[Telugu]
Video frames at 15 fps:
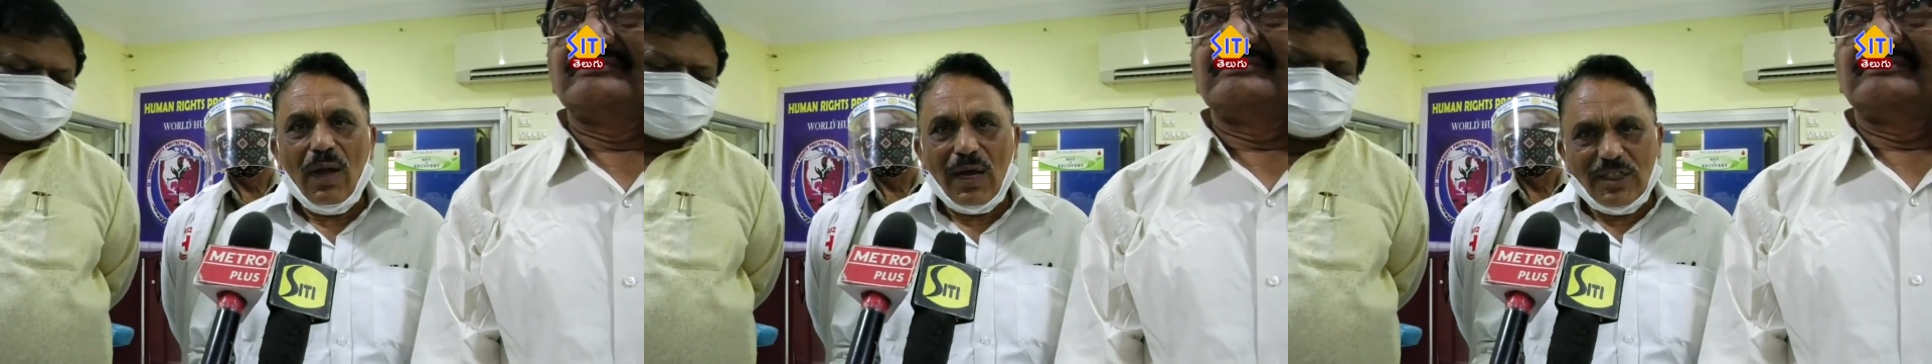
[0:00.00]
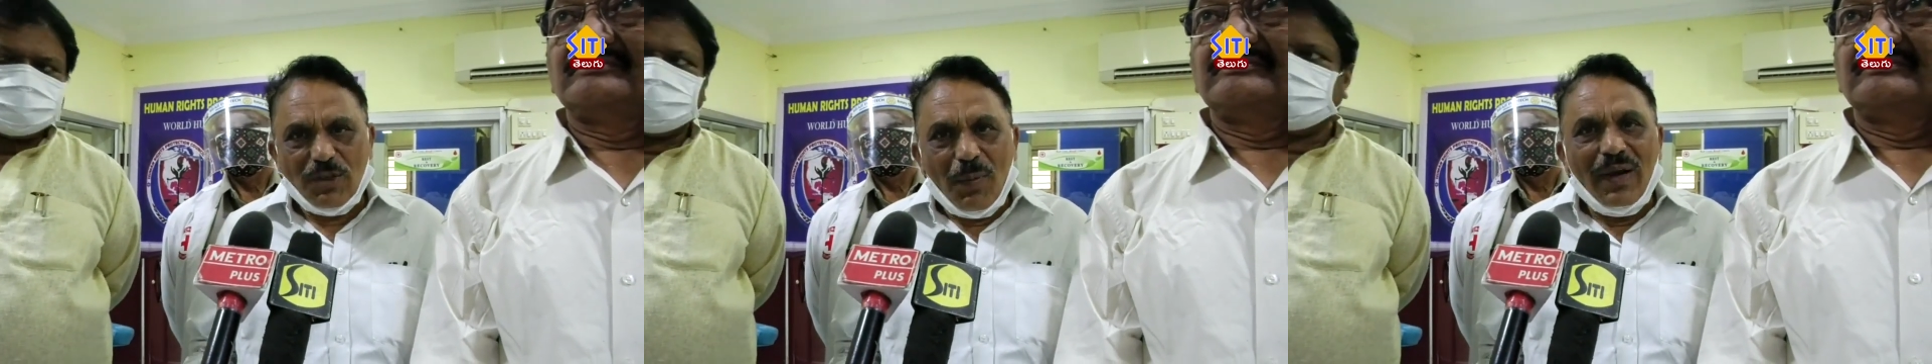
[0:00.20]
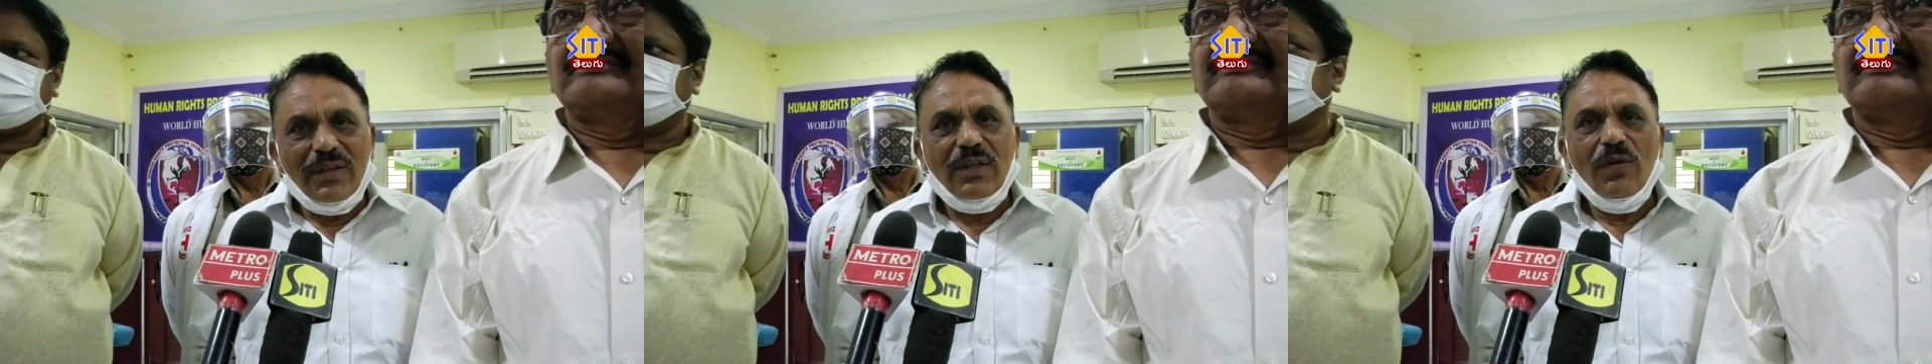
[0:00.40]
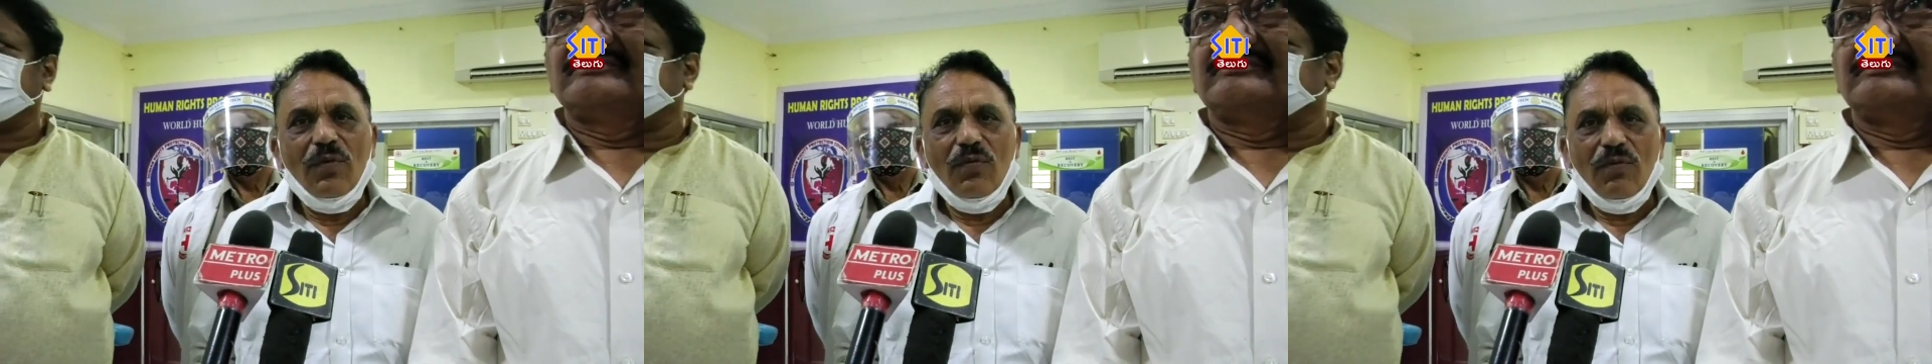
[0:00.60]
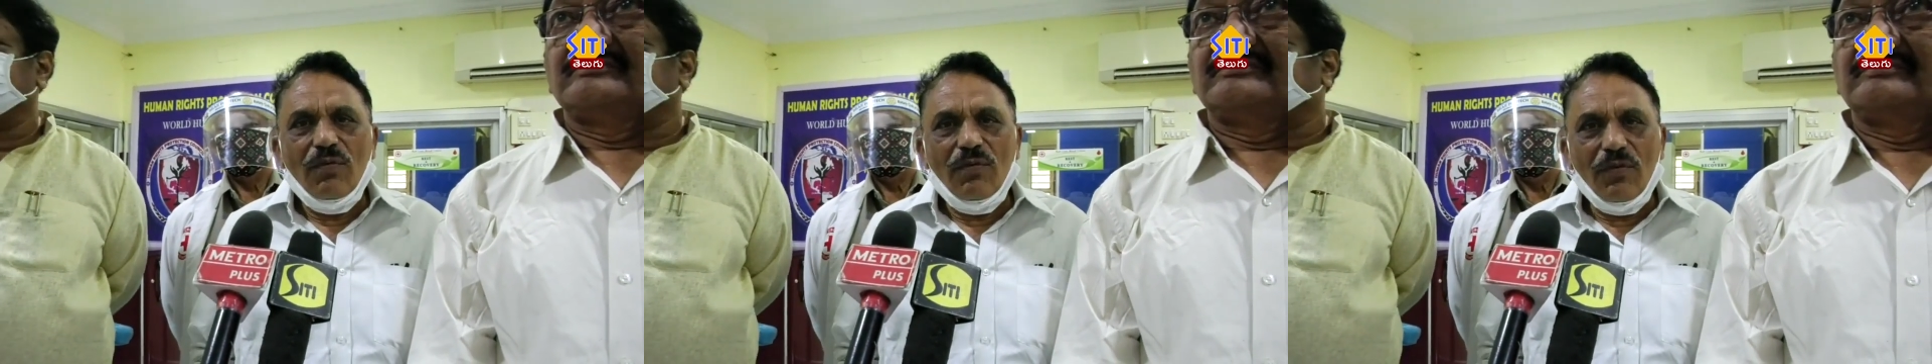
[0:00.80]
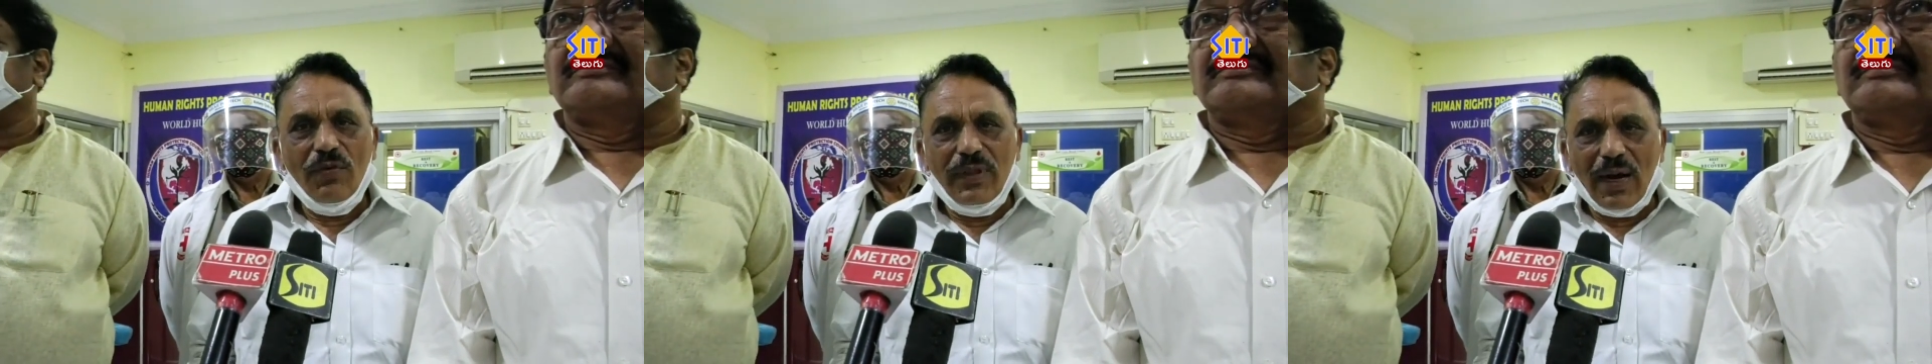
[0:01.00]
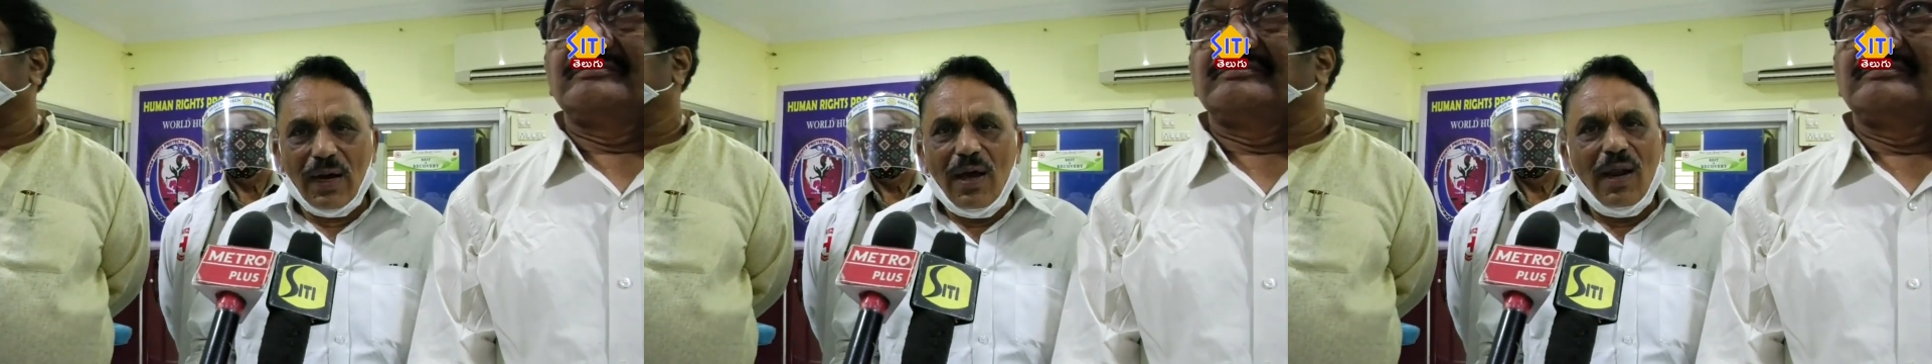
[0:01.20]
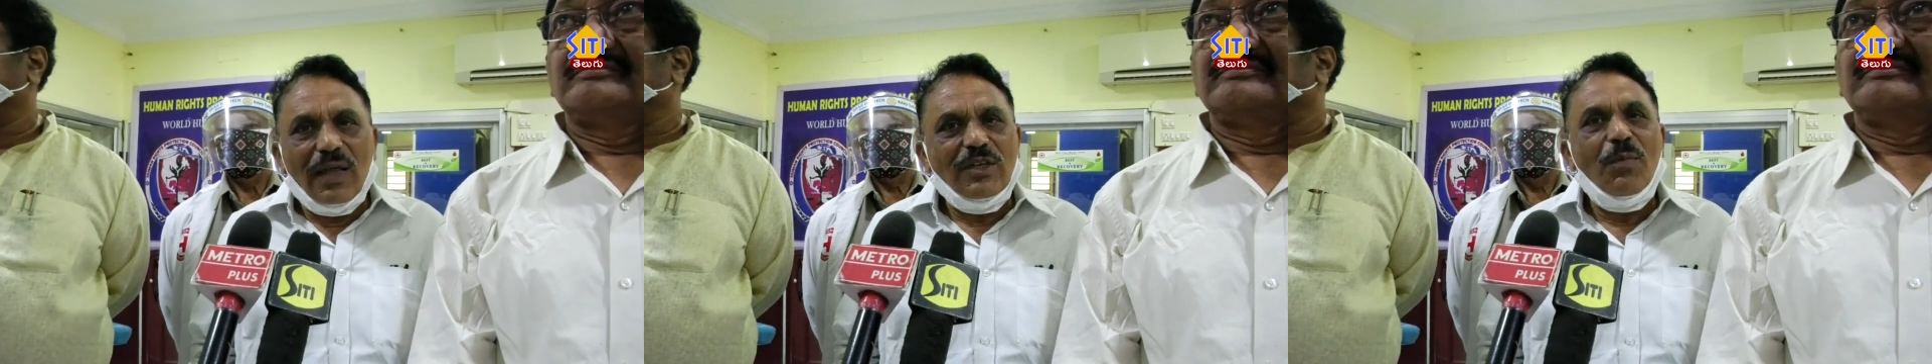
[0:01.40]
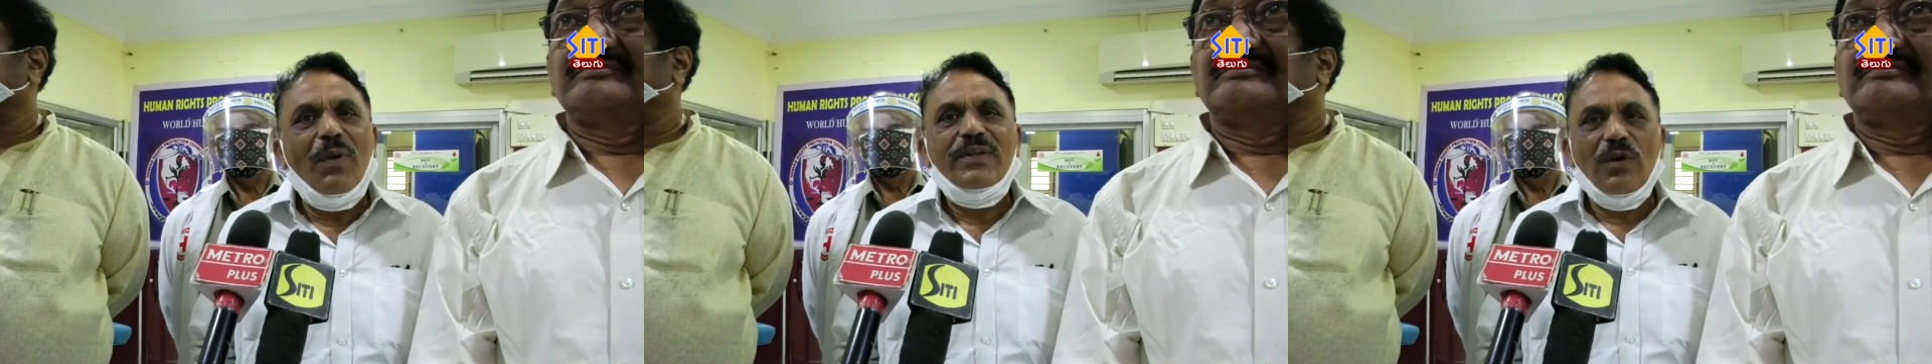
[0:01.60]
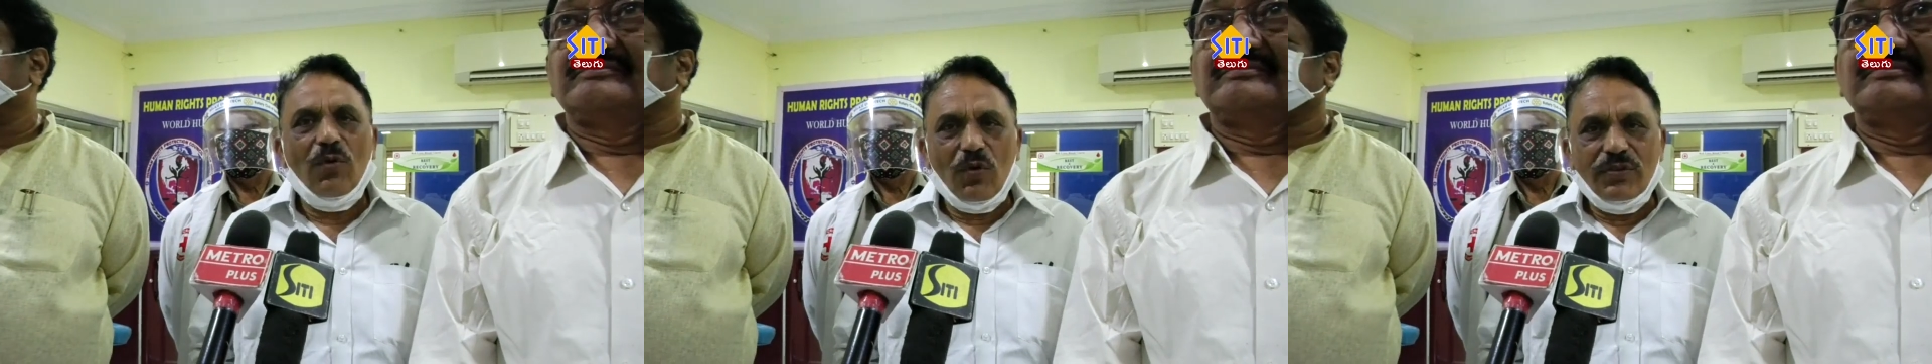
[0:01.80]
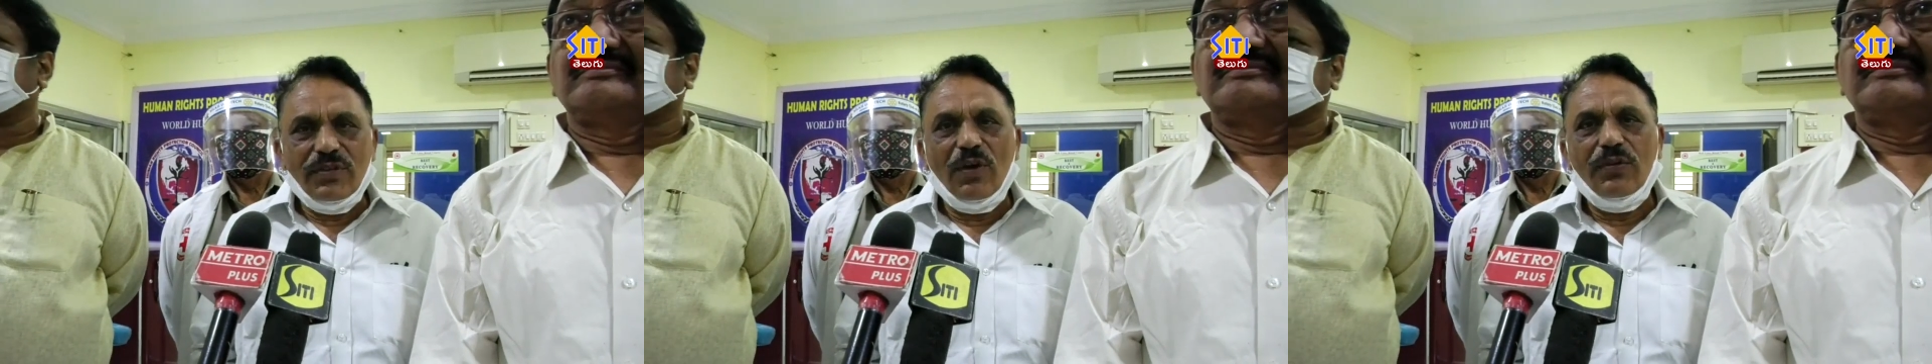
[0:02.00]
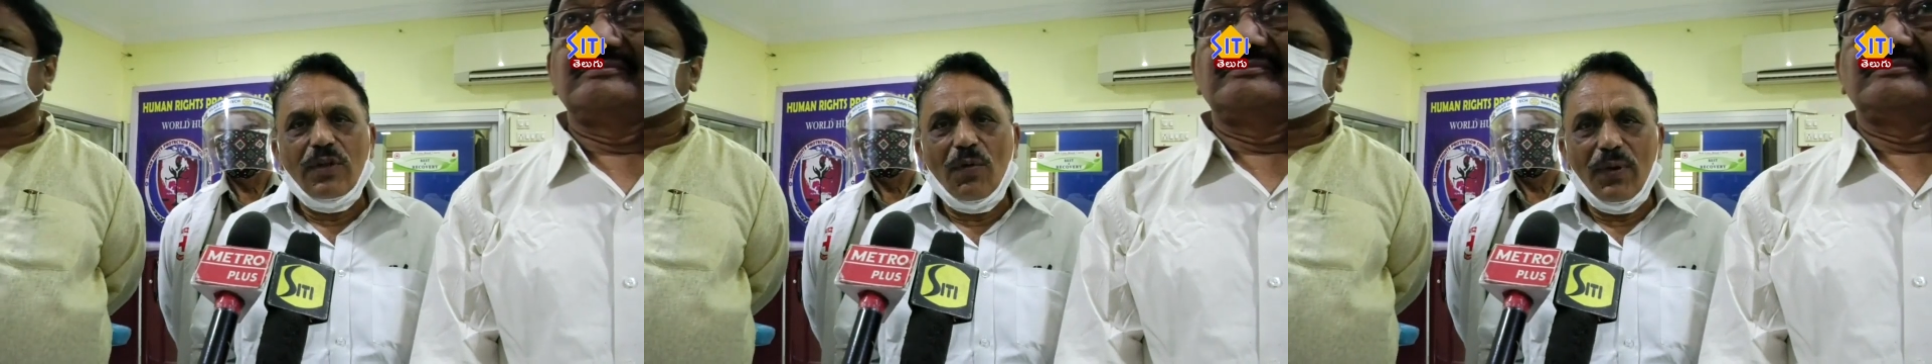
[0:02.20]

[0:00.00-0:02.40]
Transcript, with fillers: అసమానతలు వివిధ రకాల అసమానతలు కొనసాగుతూ